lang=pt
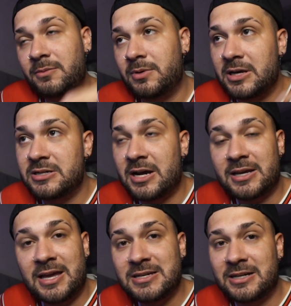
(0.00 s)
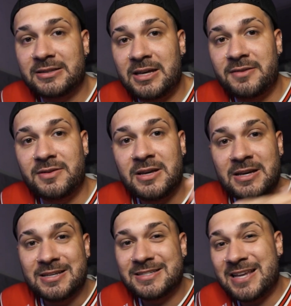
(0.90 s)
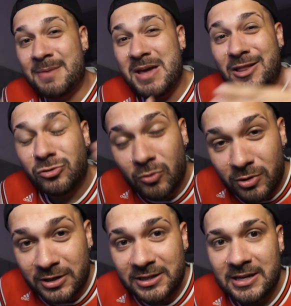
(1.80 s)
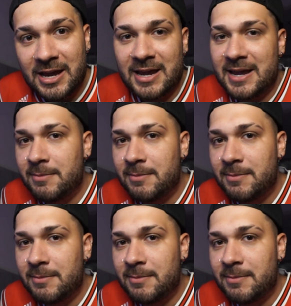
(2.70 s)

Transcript: porque já quem já teve sabe a dor que é,